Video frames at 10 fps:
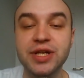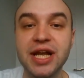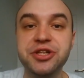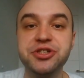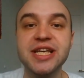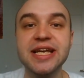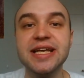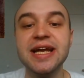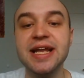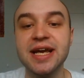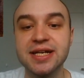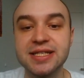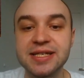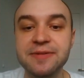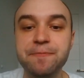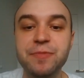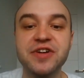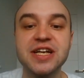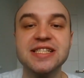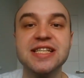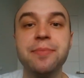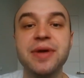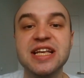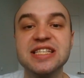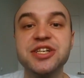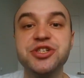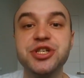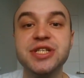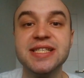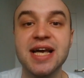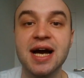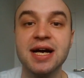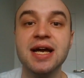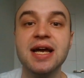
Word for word: для чтения лекций в красноармейских частях –